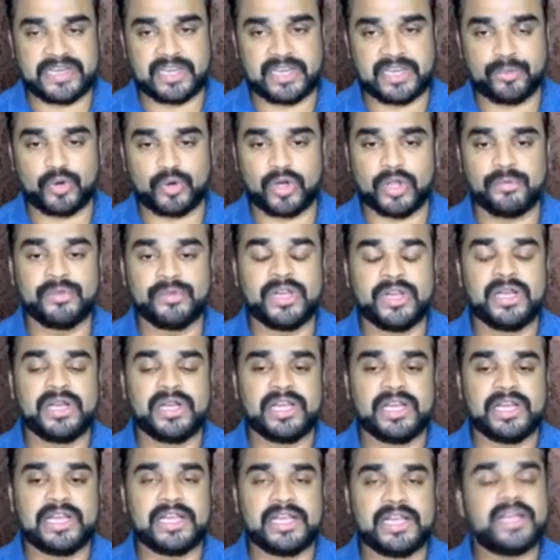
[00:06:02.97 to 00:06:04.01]
இங்கே போனோம்
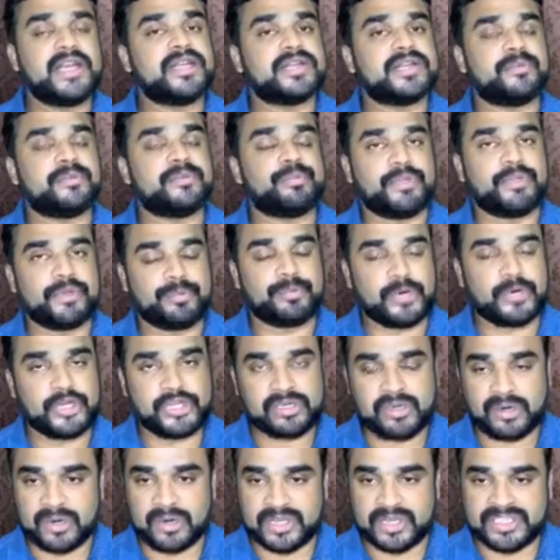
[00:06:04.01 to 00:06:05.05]
இல்லை எனக்கு இப்போ
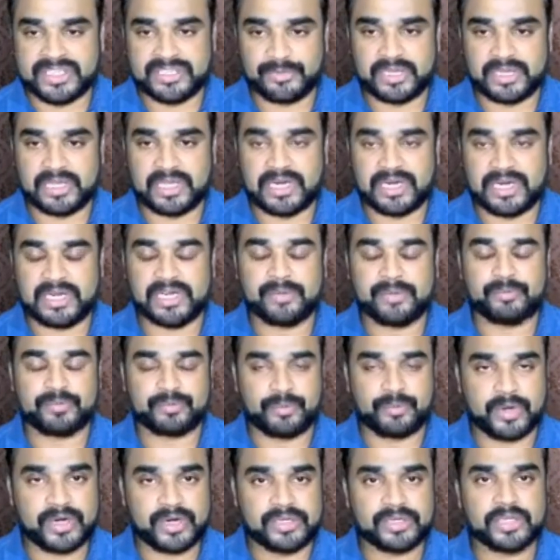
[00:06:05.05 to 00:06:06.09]
பர்டிகுலராக கஸ்டமர் கேரில்
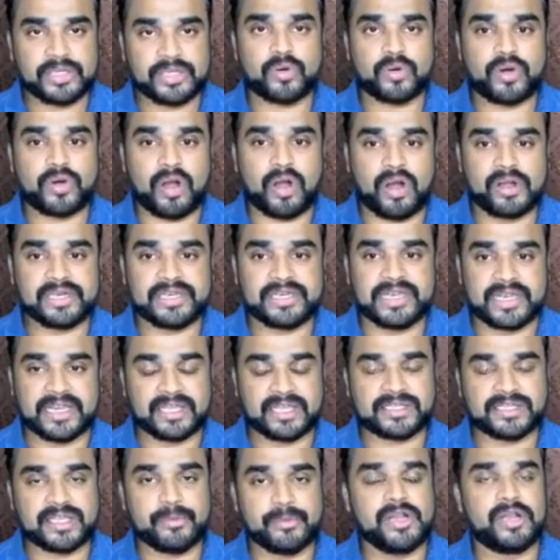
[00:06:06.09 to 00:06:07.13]
பர்டிகுலர் ஒரு ஆள்
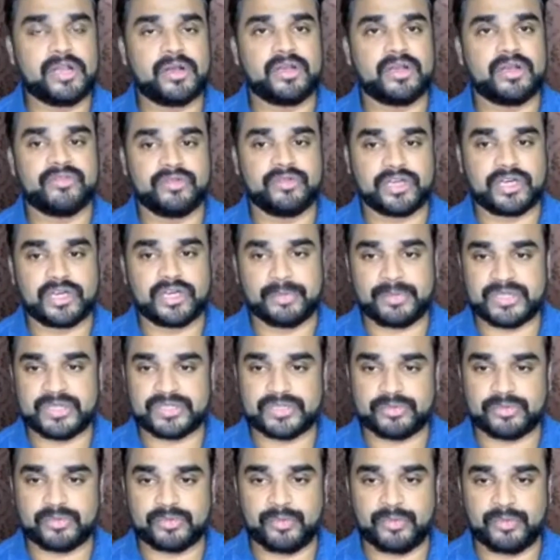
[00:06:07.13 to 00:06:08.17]
எங்கள் தமிழ் ஆள் இவங்ககிட்ட
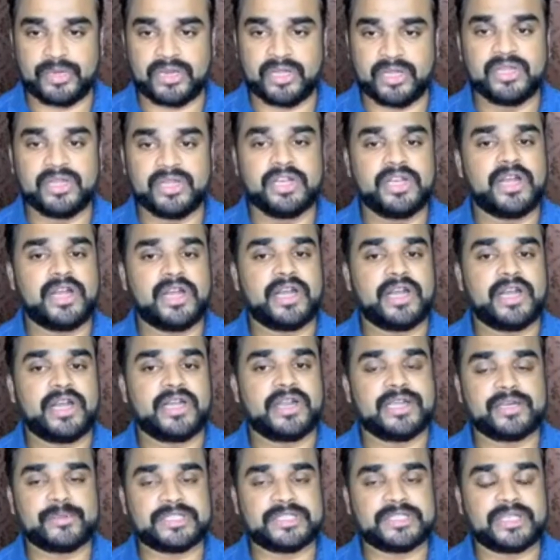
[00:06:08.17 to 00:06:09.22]
பேசணும் அப்படின்னா
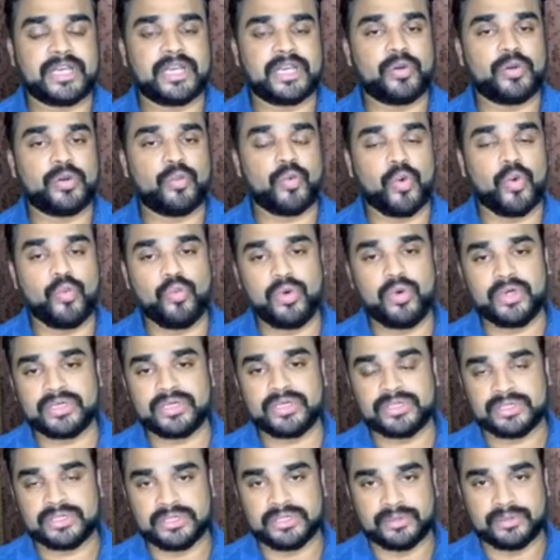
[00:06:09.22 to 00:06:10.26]
நேராக பார்த்தீங்கன்னா
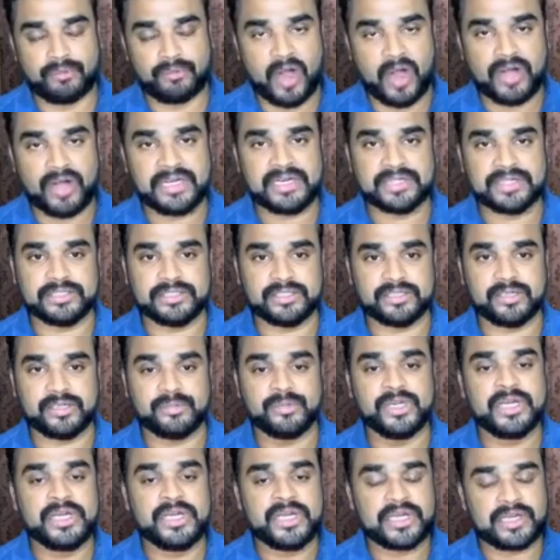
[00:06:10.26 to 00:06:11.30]
ஒவ்வொரு
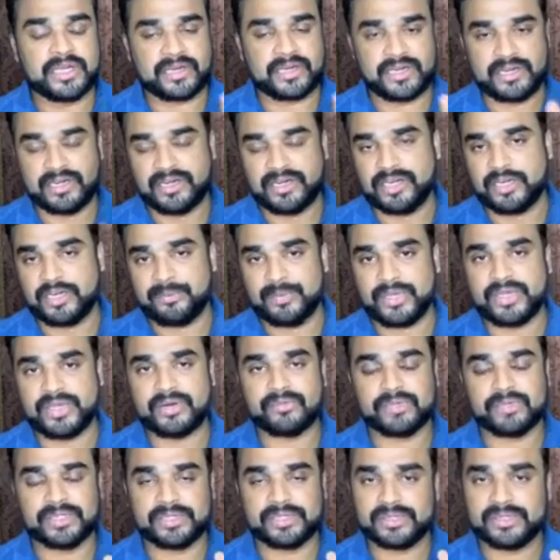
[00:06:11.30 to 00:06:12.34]
மாநிலத்துக்கும் ரெண்டு ரெண்டு
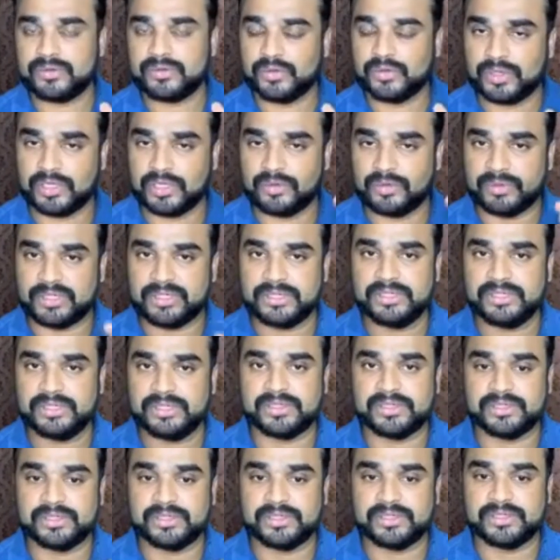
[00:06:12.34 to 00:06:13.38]
பேர் வந்து உங்களுக்கு வந்து
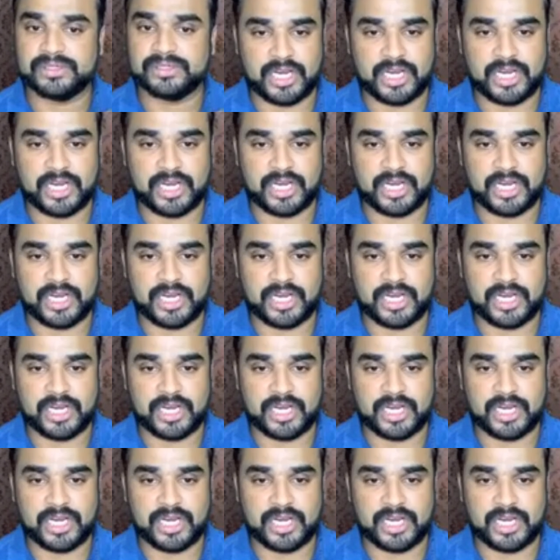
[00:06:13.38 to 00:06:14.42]
வச்சுருக்காங்க ஒருத்தங்க
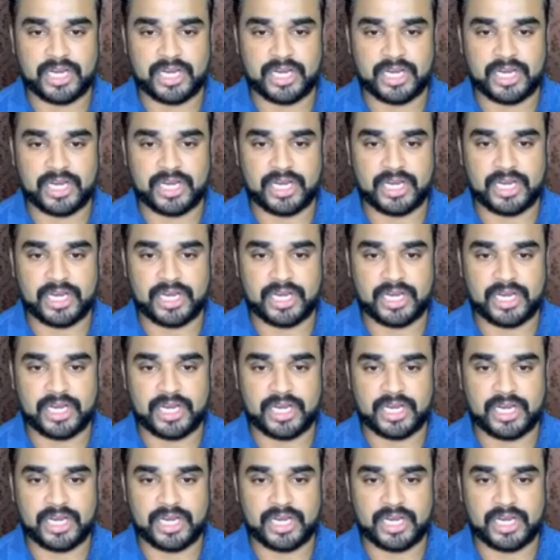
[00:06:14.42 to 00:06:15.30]
நோடல் சைபர் செல் ஆஃபீஸர்